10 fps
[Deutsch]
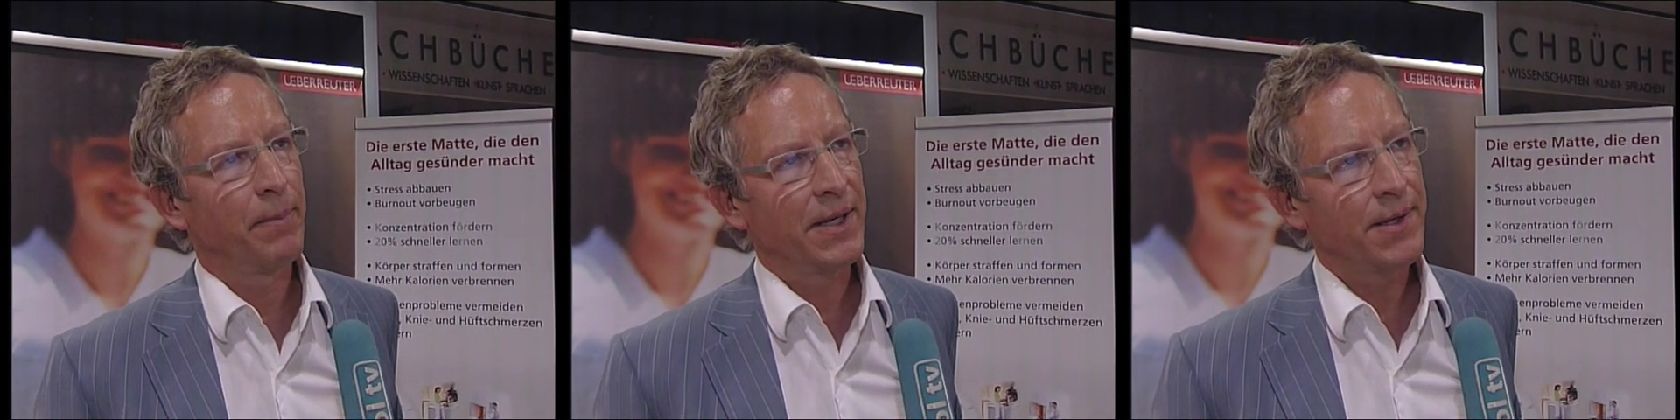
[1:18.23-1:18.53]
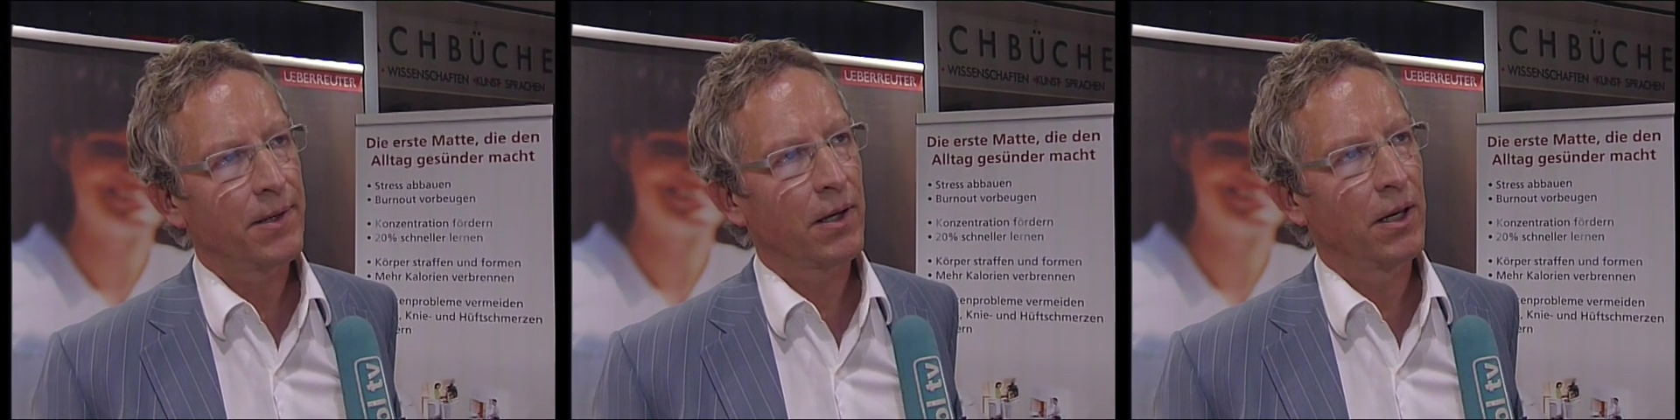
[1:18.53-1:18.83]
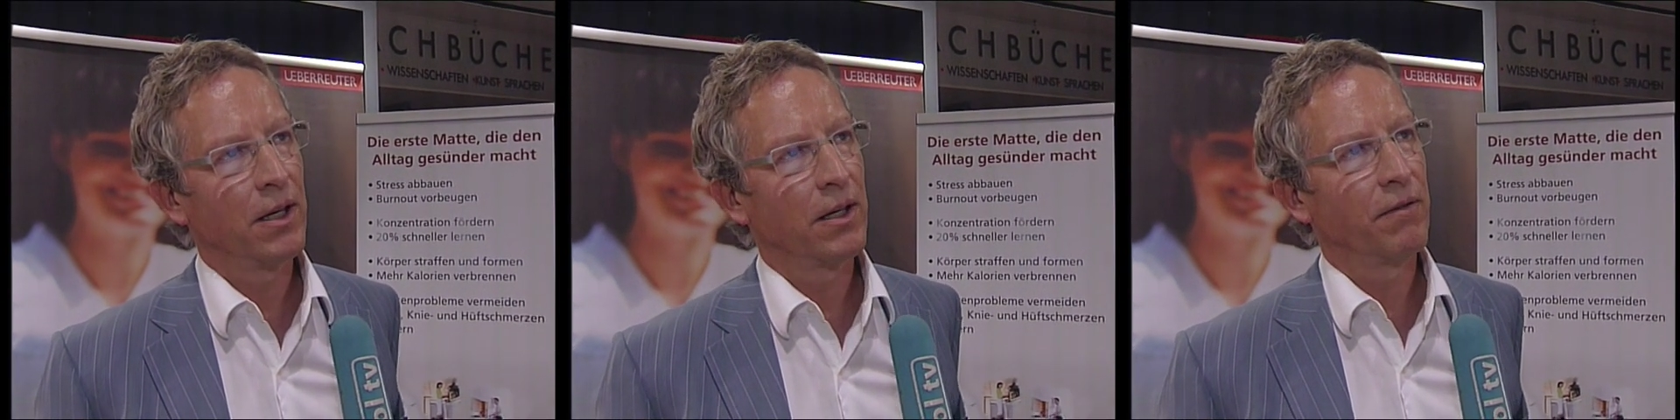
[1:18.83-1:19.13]
besser
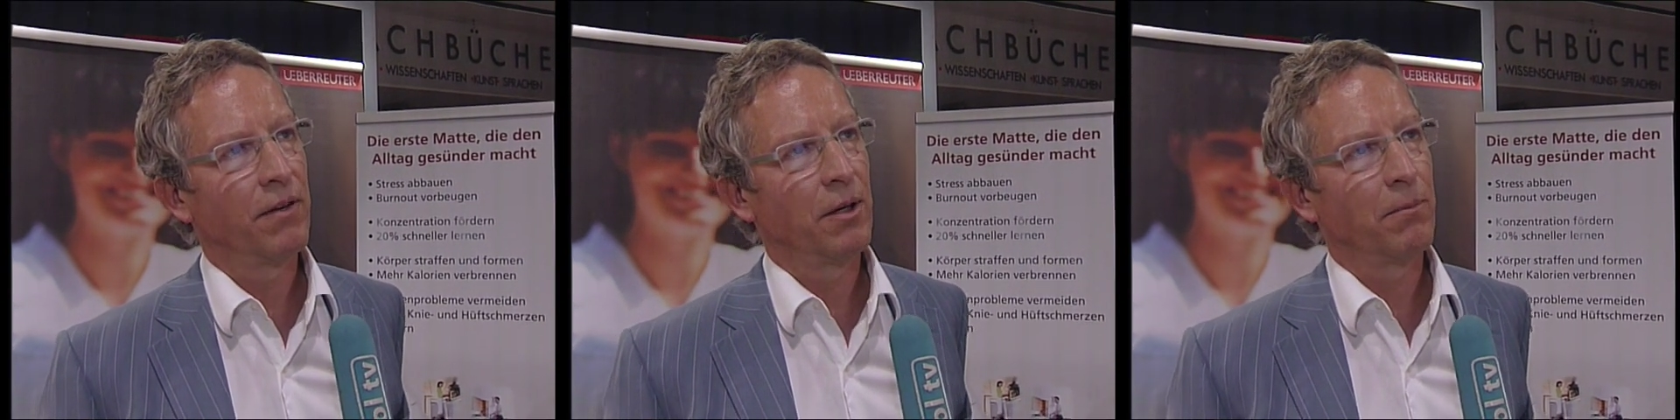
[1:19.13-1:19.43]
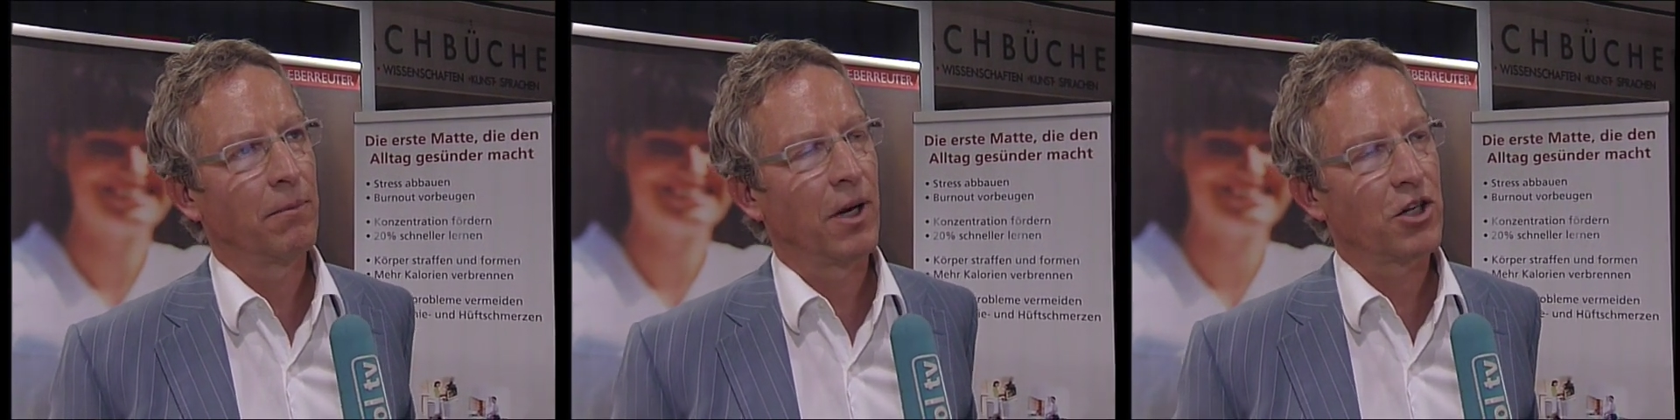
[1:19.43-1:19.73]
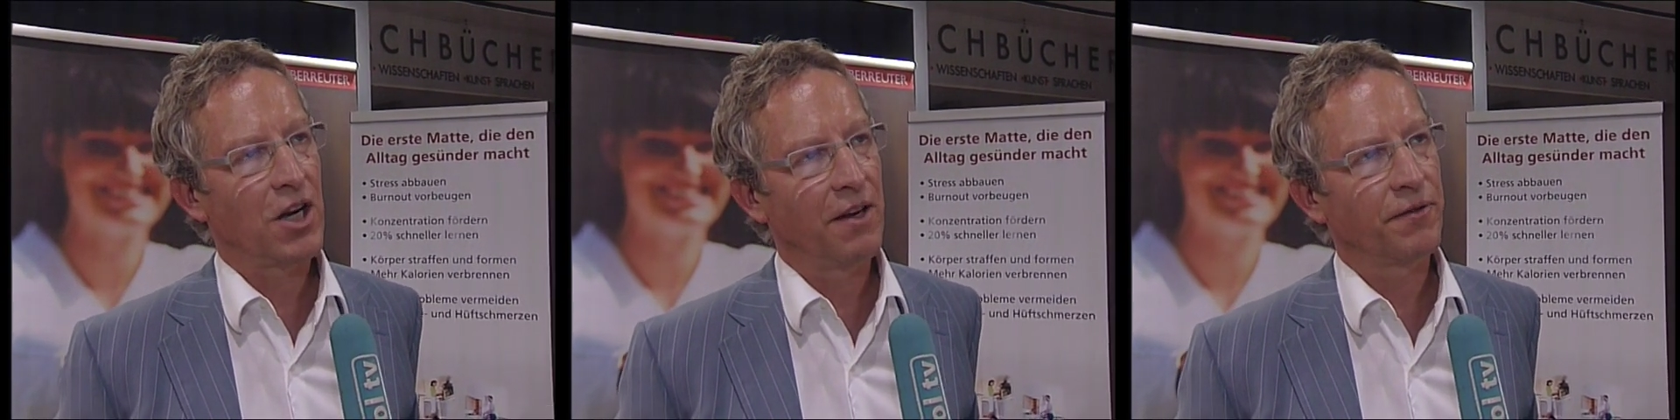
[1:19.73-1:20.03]
trainiert wie im
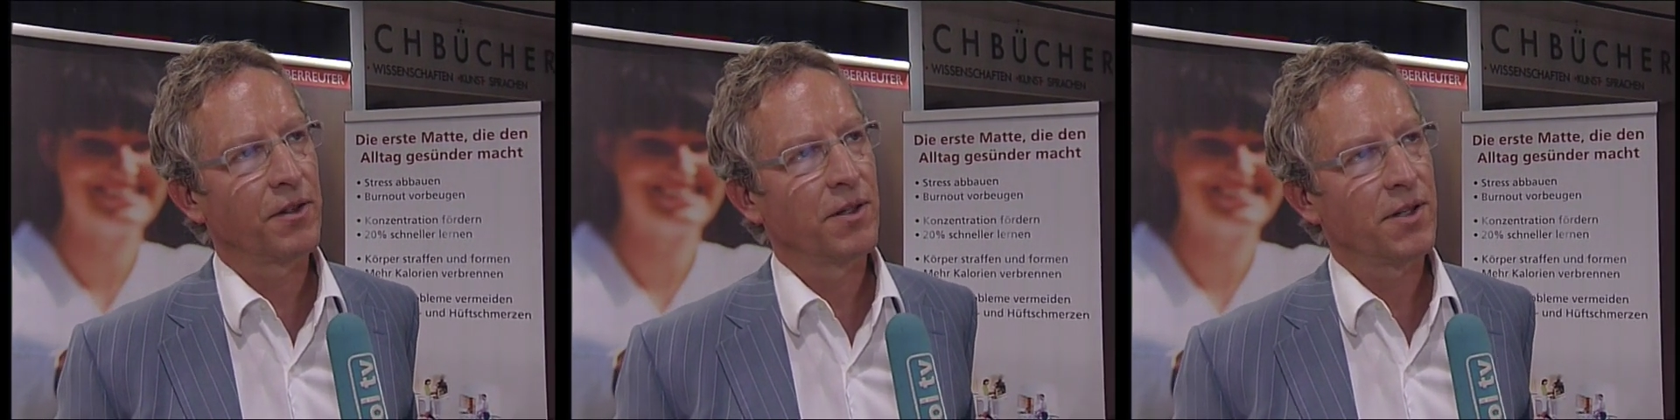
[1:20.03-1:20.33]
erschlafften